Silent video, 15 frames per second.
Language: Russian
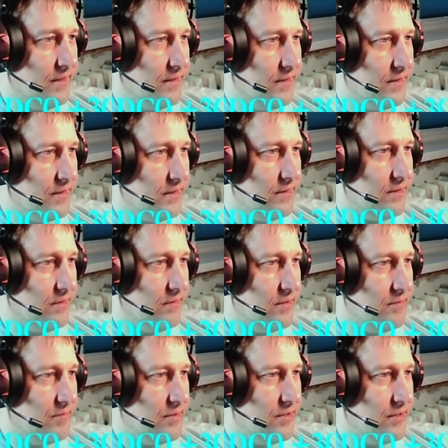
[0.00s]
Так, давай
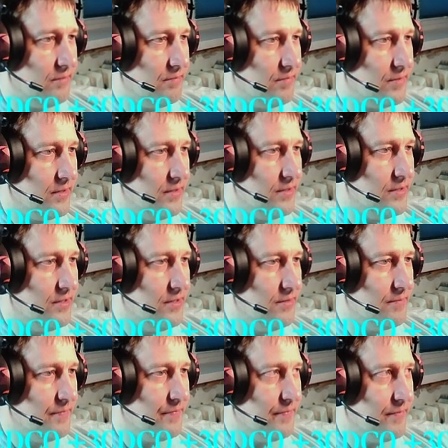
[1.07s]
мы тебя
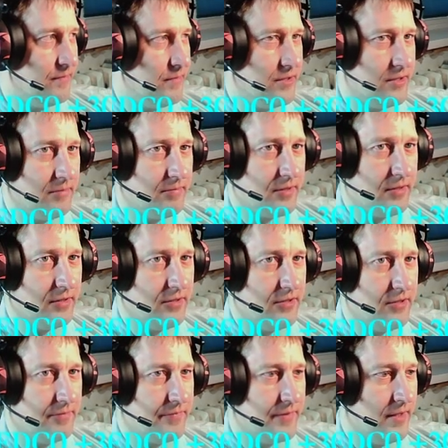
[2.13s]
продадим. Мы тебя
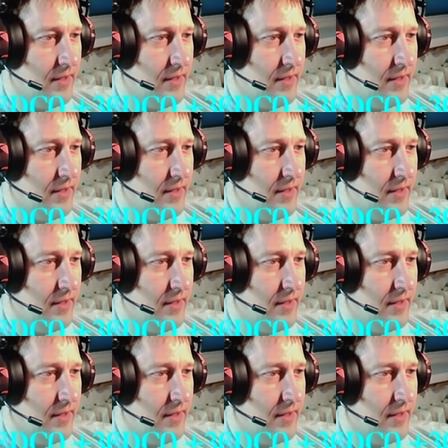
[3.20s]
продадим.